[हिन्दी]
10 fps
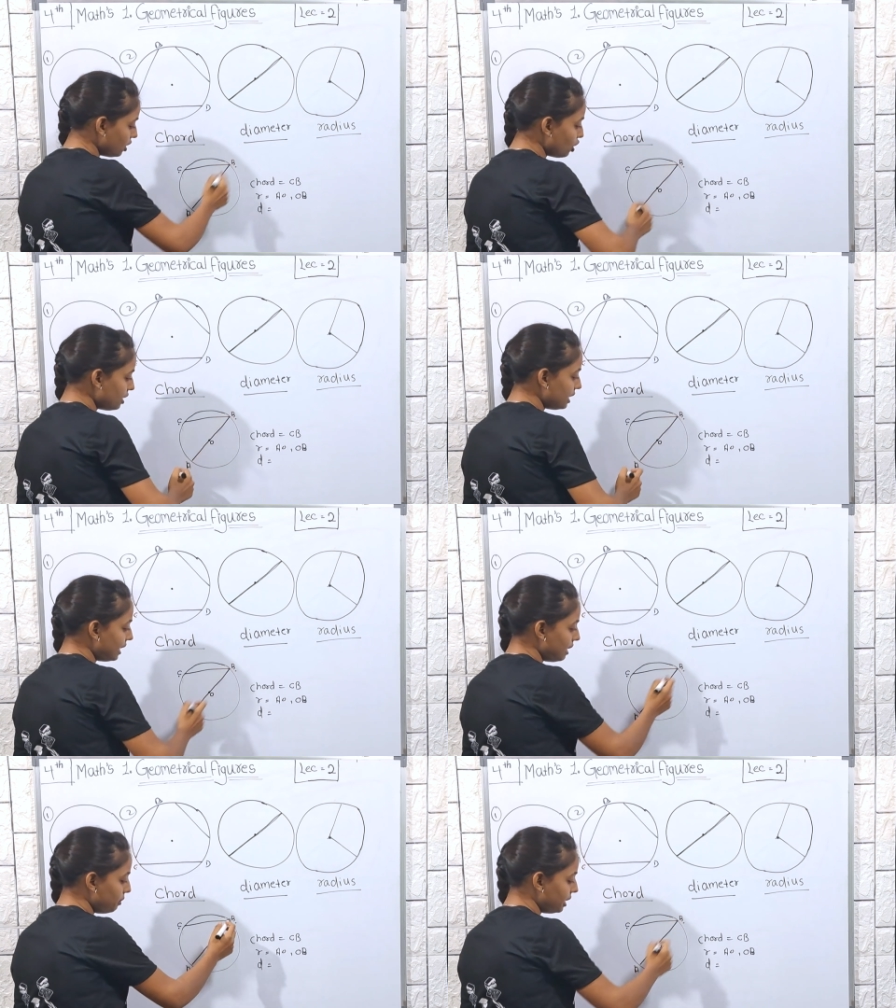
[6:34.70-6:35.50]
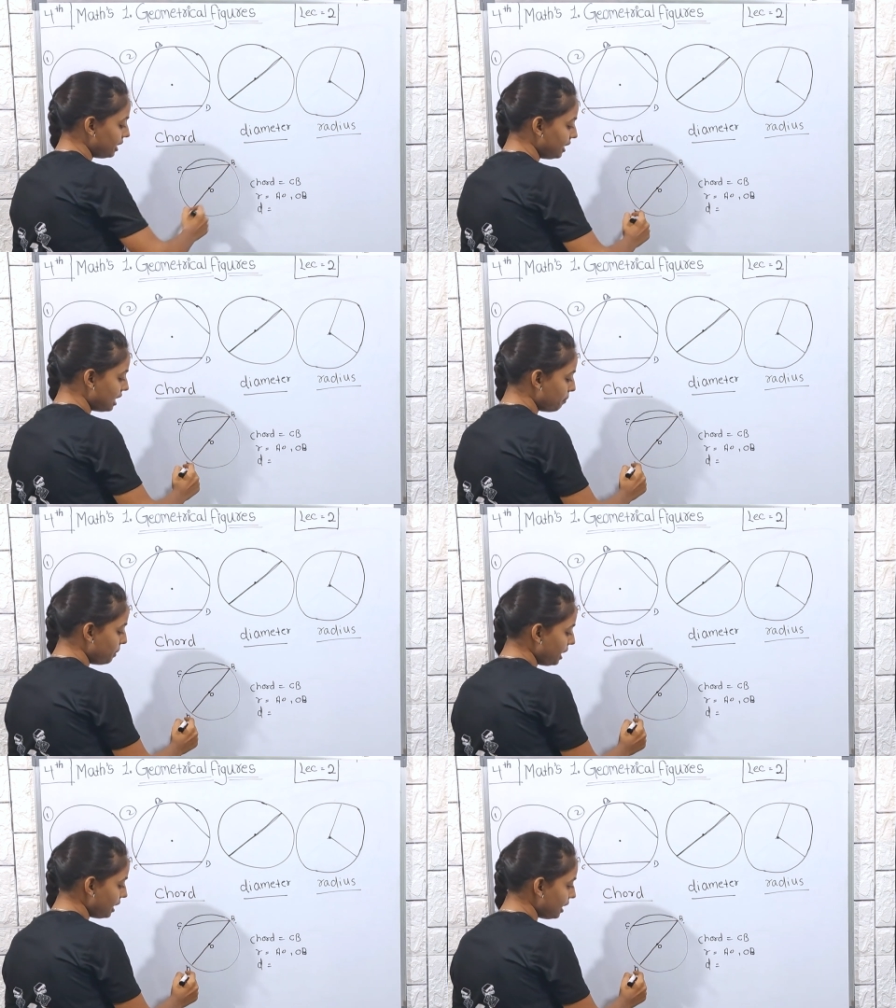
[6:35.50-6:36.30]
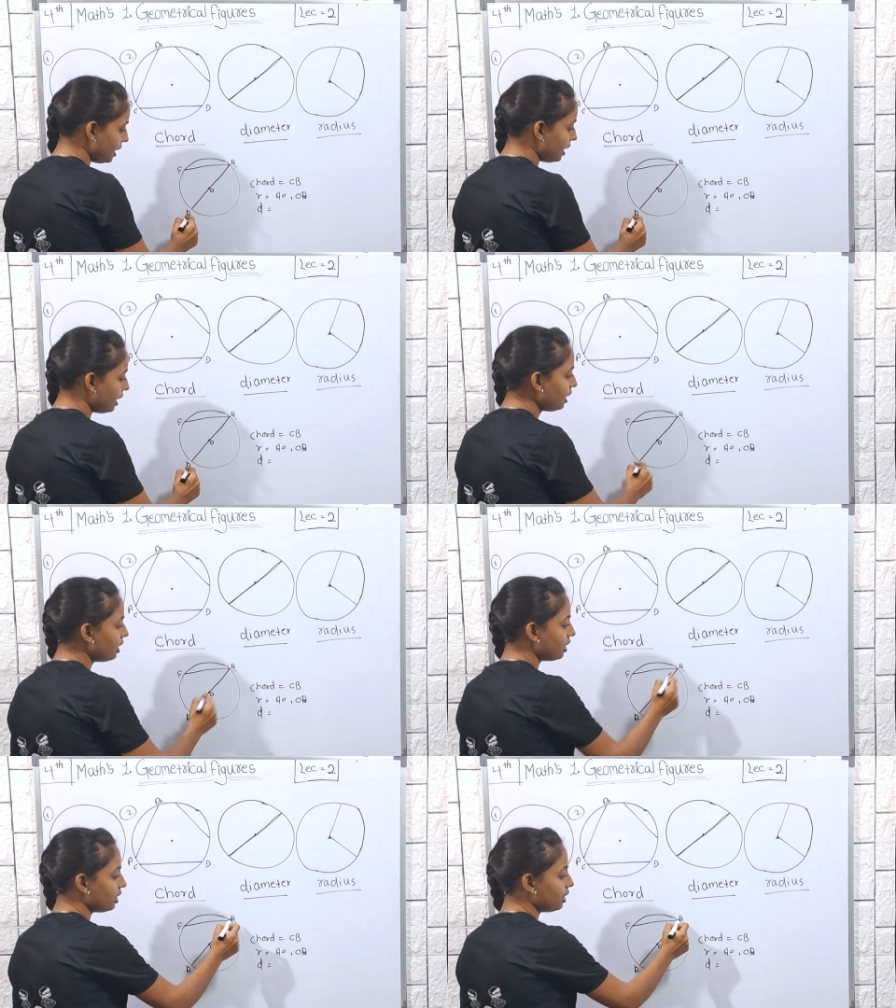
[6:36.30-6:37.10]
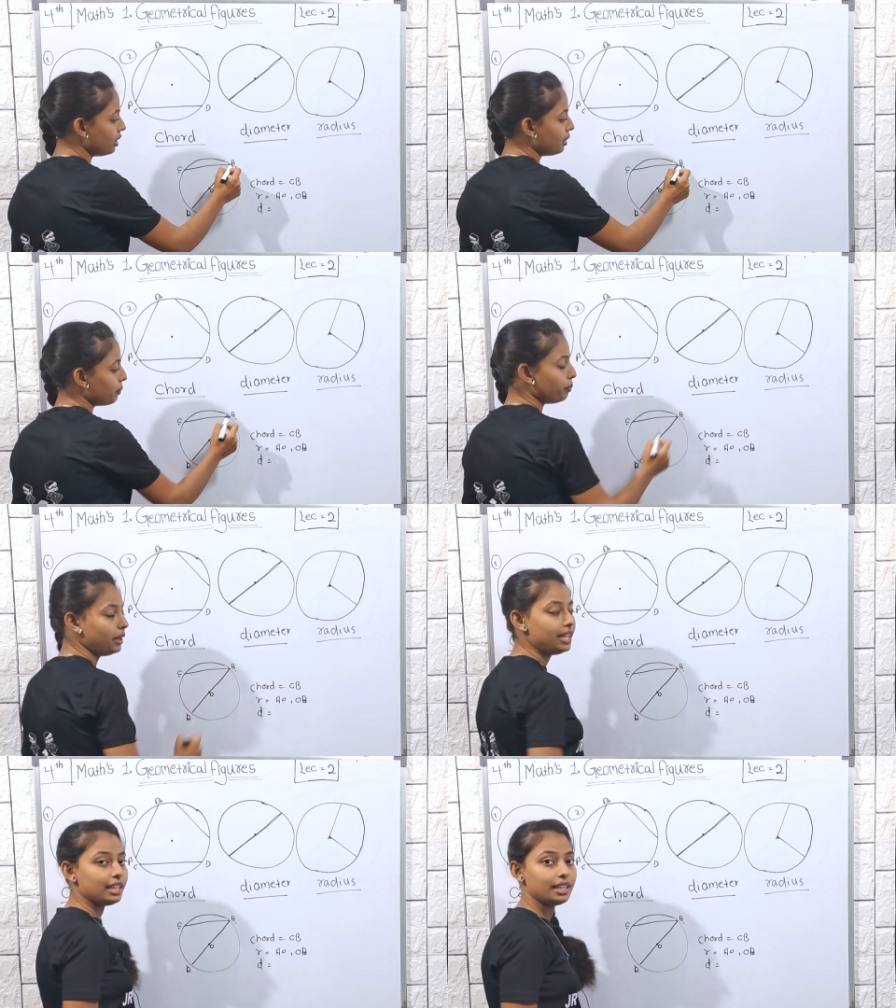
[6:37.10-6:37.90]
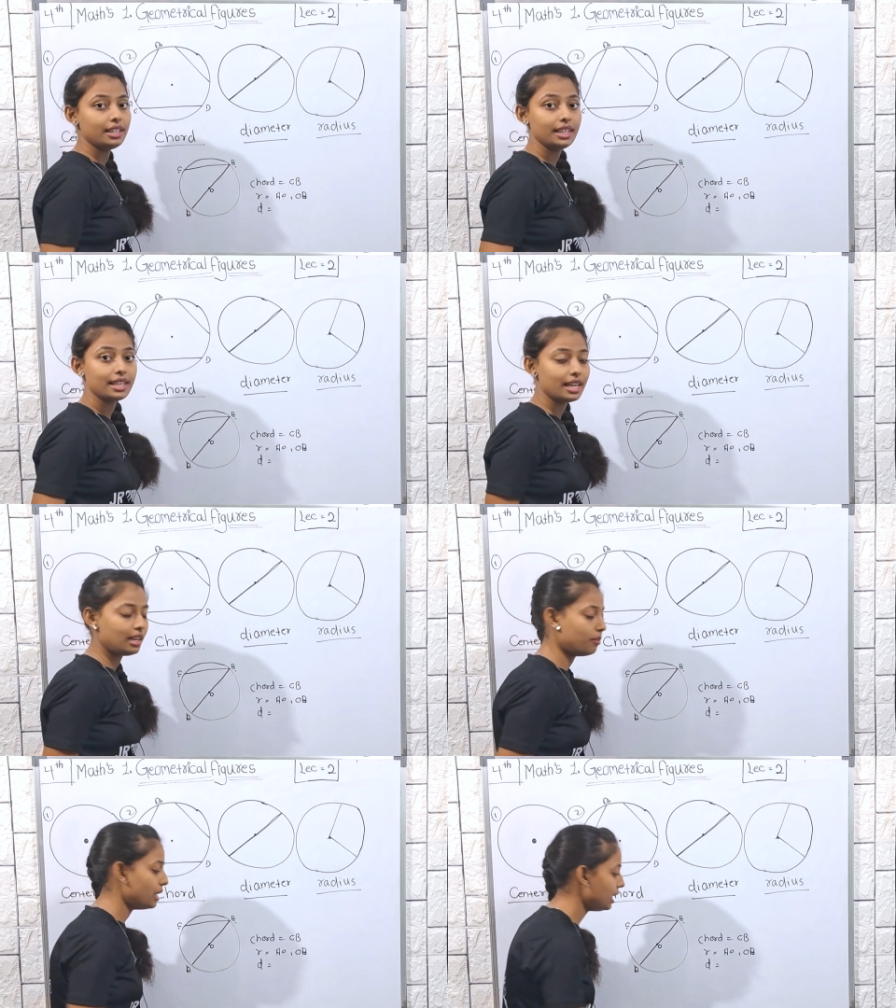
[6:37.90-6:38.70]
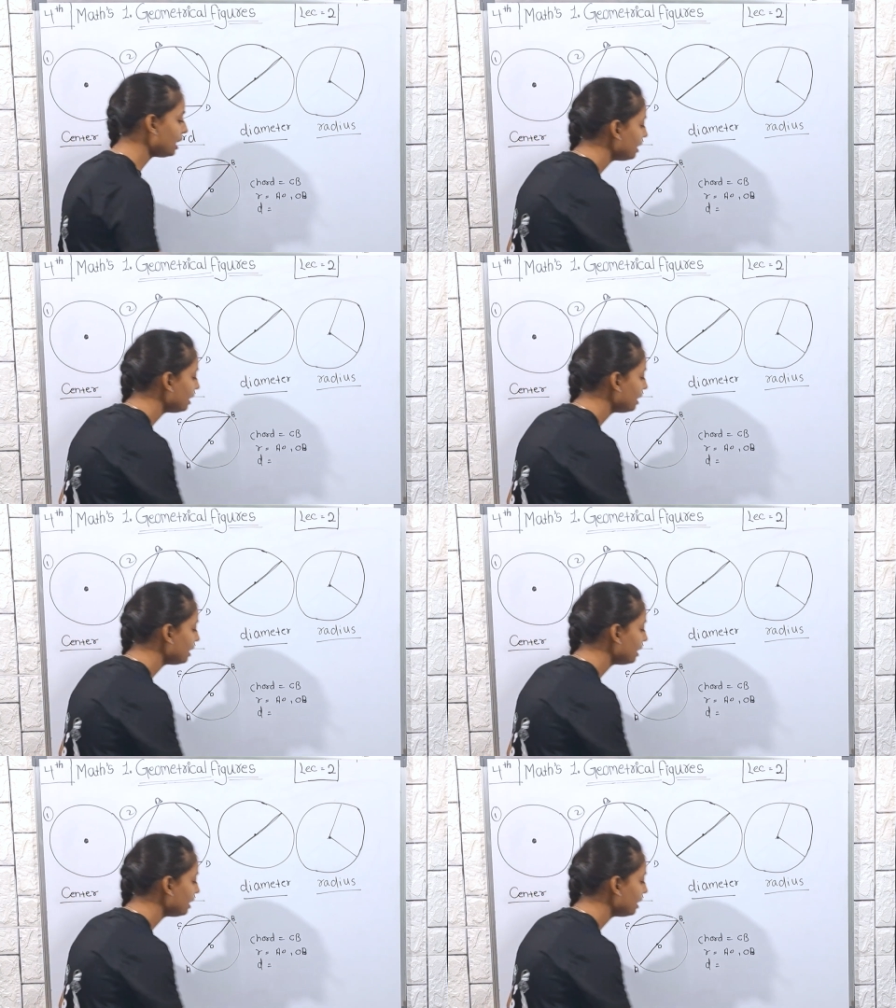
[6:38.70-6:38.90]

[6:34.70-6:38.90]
कौन से डायमीटर है यहाँ पे ए बी ये क्या है हमारा